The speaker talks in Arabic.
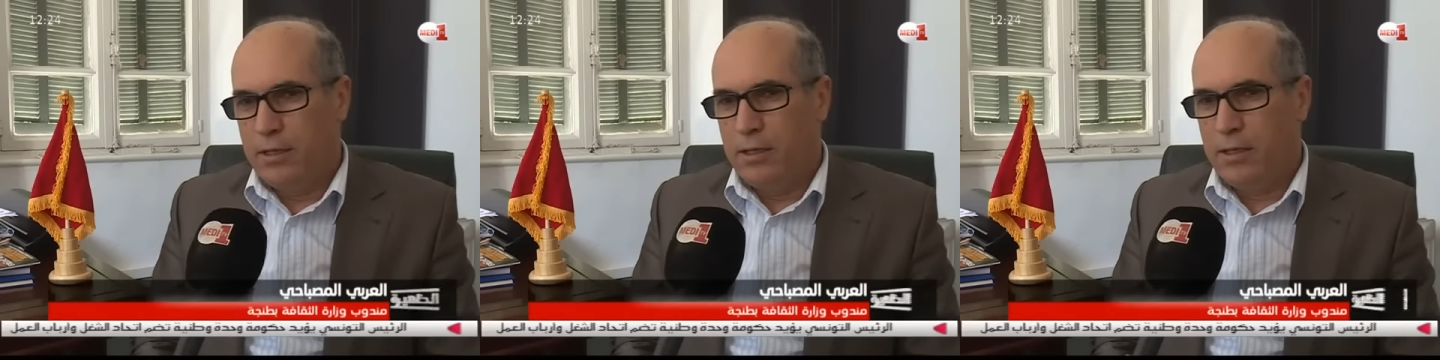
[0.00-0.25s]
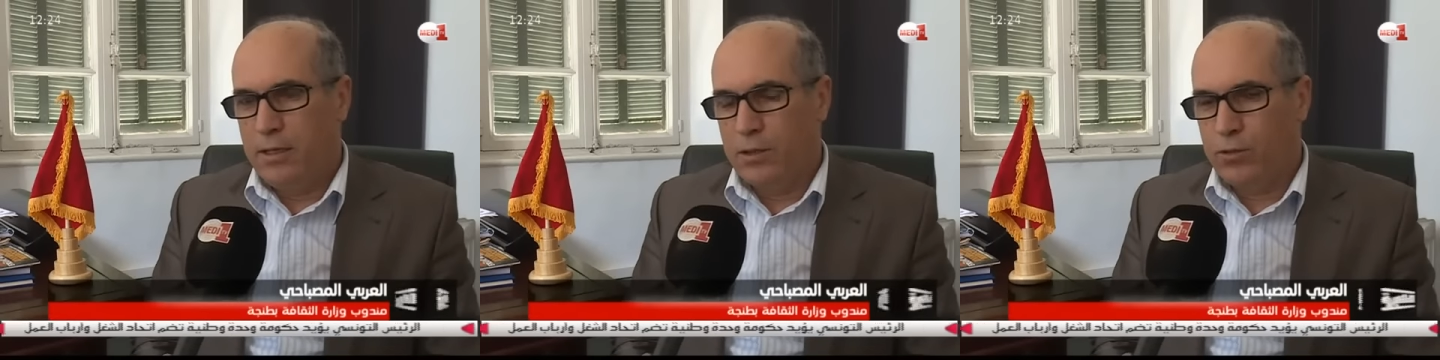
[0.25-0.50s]

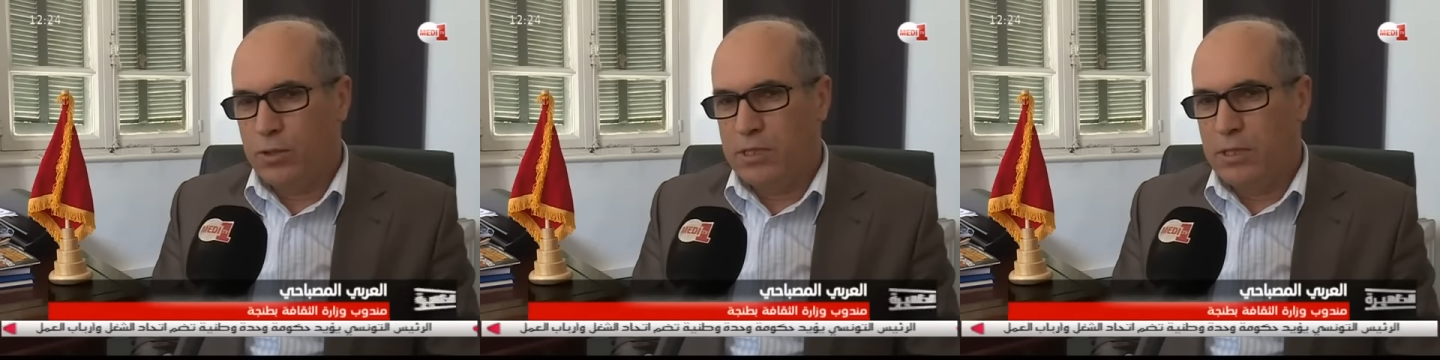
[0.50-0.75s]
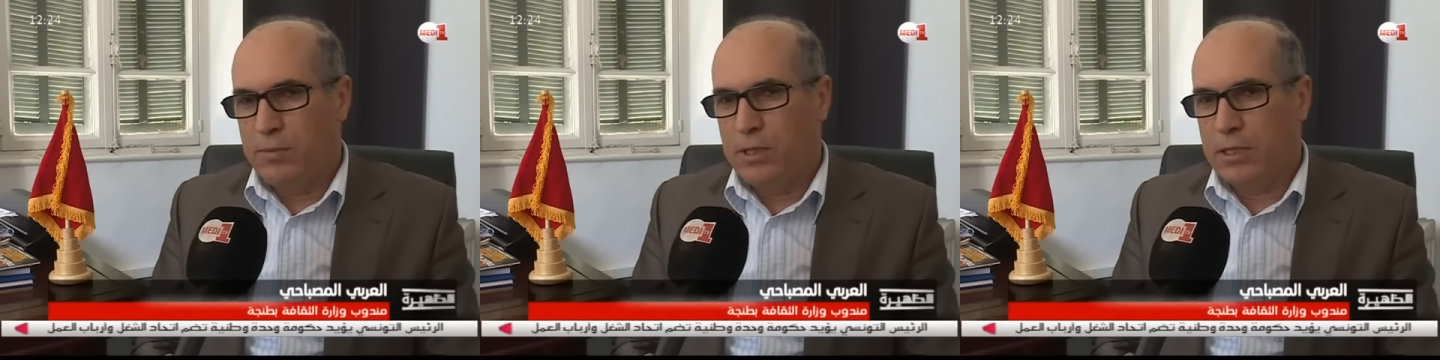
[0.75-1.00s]
اللي
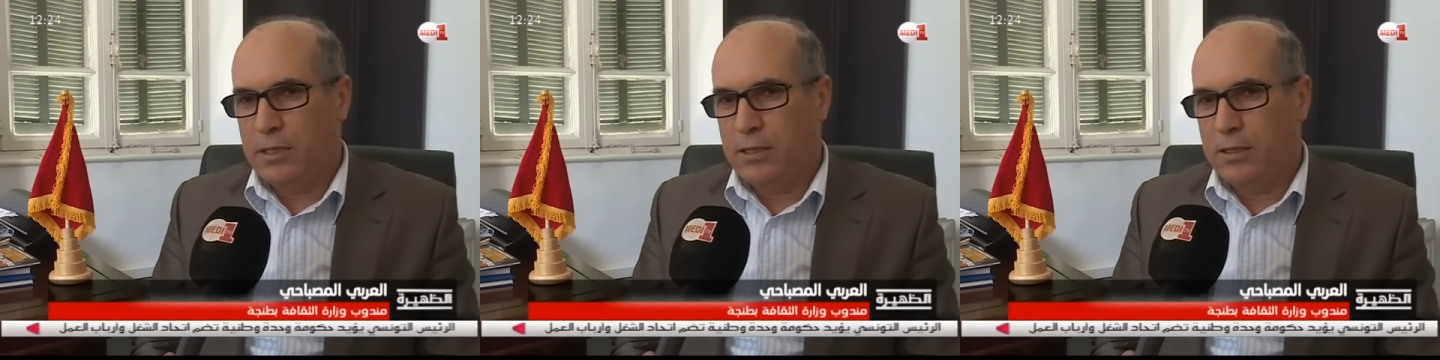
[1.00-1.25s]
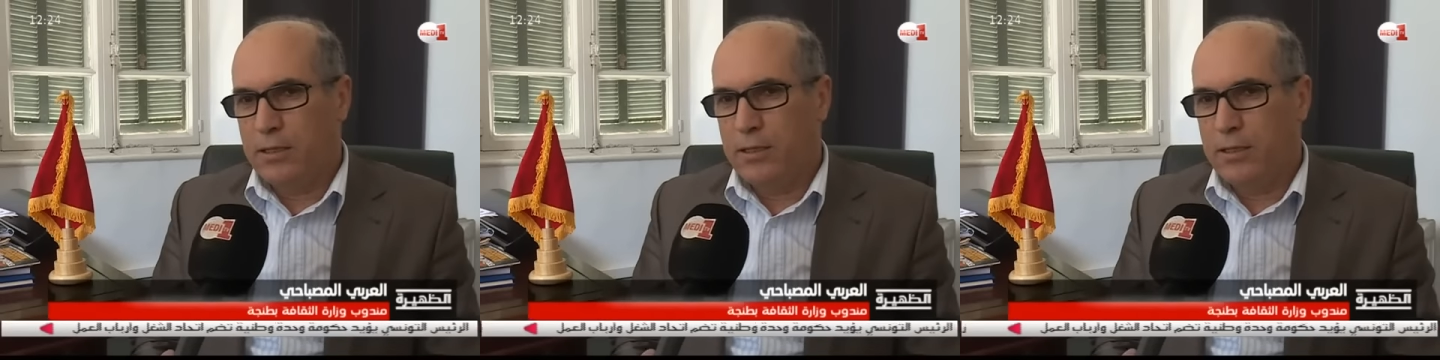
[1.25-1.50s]
تعتبر
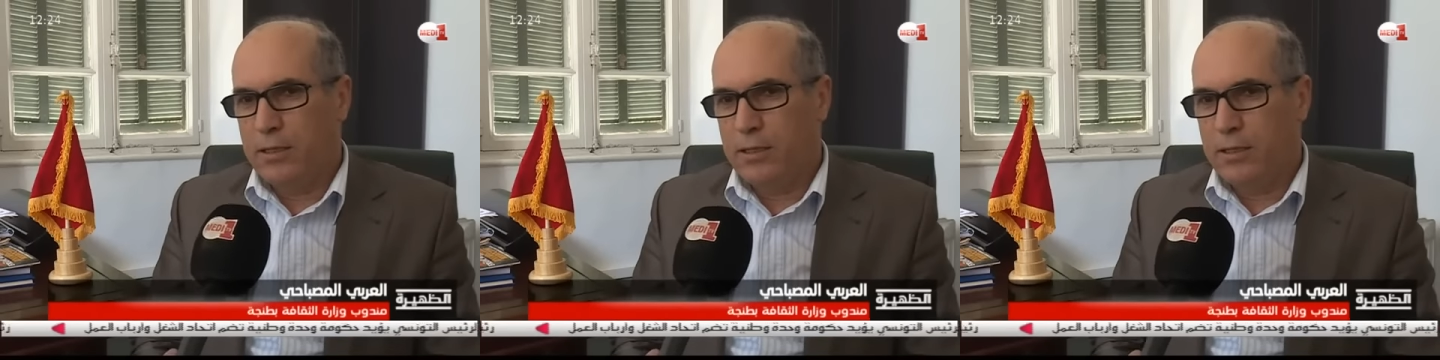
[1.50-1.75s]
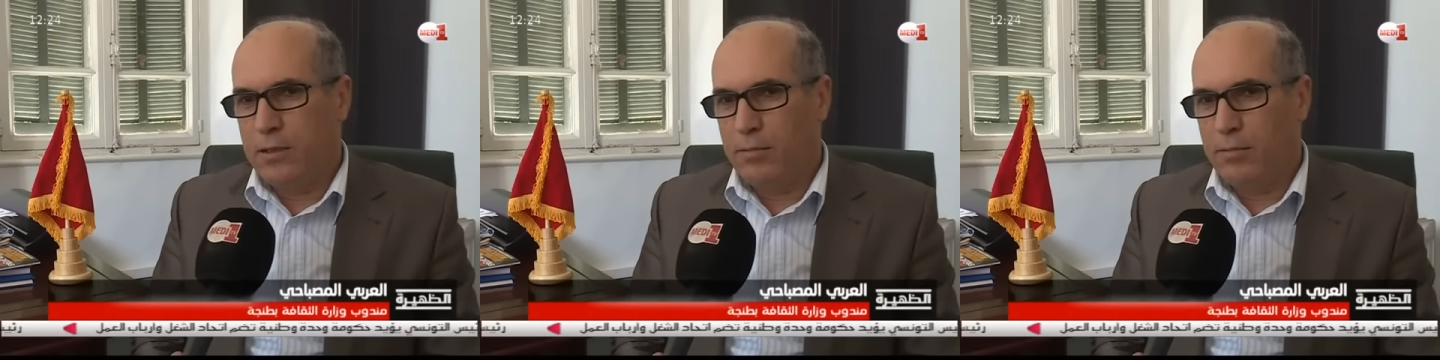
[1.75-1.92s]
آه،